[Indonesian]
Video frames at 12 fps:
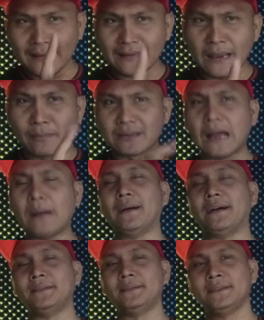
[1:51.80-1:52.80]
Yang
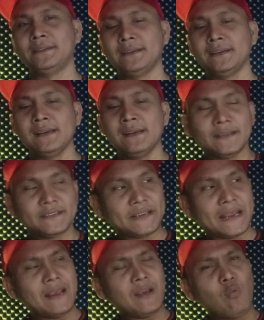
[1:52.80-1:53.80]
pertama,
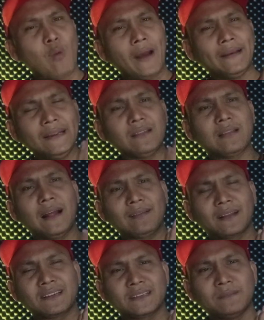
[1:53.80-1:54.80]
si wanita
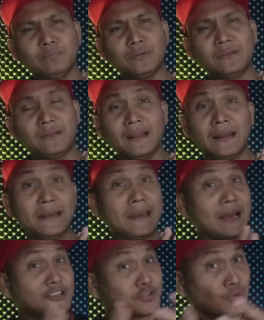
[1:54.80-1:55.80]
tersebut
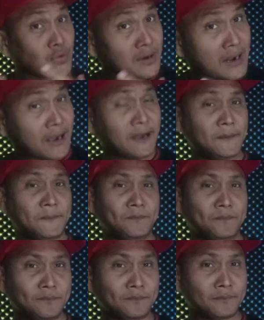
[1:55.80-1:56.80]
dia suka
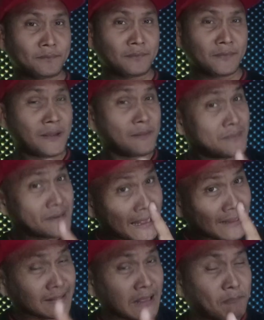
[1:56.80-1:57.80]

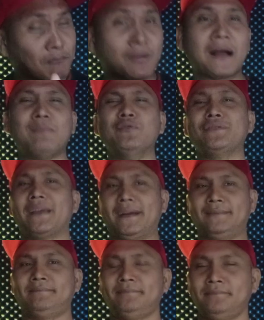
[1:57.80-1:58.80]
menatap kamunya.